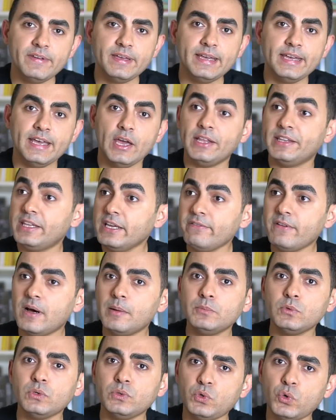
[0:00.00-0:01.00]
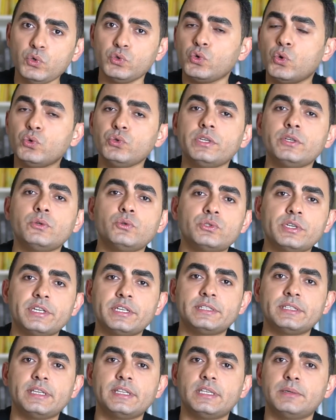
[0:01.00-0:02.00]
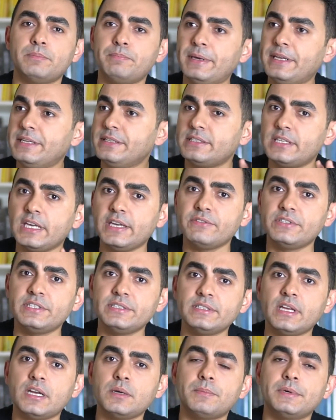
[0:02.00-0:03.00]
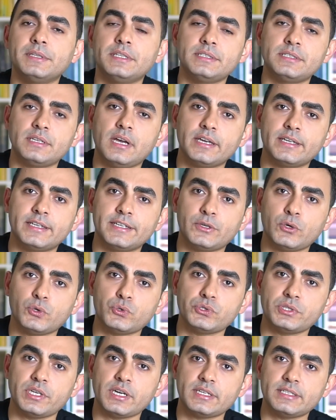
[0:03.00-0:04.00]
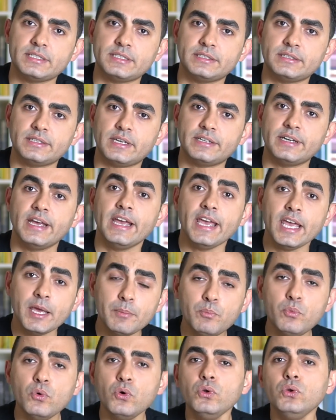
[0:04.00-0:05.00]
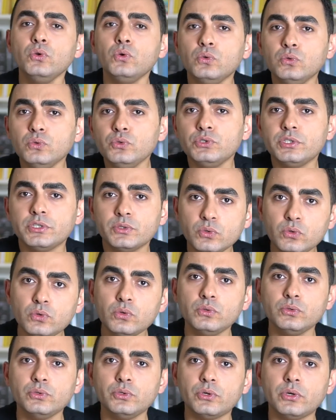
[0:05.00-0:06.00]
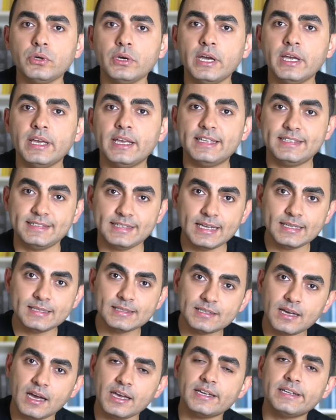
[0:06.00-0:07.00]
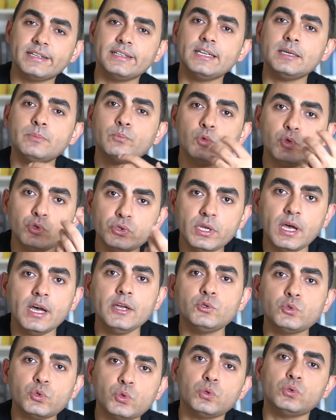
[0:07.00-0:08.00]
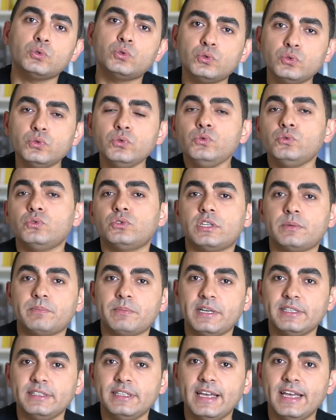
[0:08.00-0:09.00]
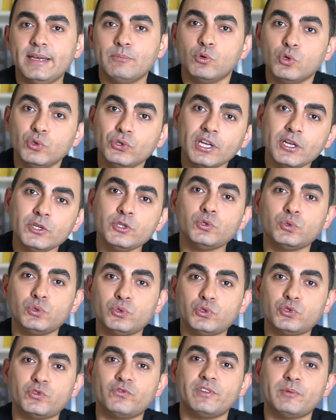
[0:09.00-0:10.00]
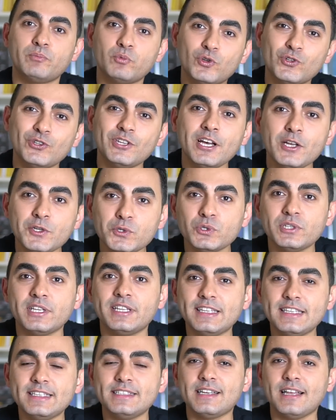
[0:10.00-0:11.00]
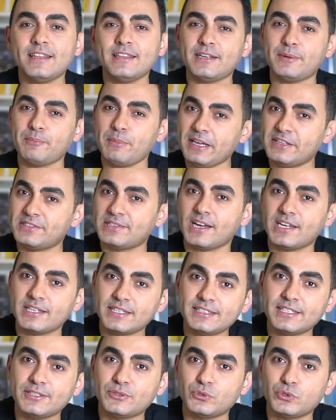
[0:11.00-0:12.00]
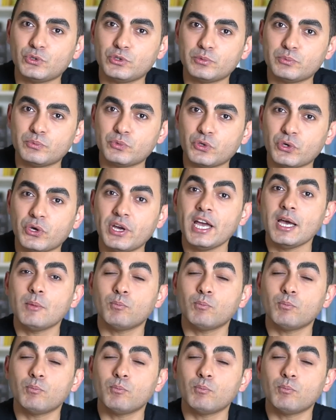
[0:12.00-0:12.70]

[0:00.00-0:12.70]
Ve devamlı göz onlar üzerindedir. Beni sevsinler, bana saygı göstersinler. E böyle olunca ne oluyor? E sen saygıya muhtaç olduğun zaman muhtaç oluyorsun ve muhtaç olan insanlara pek saygı da duyulmuyor.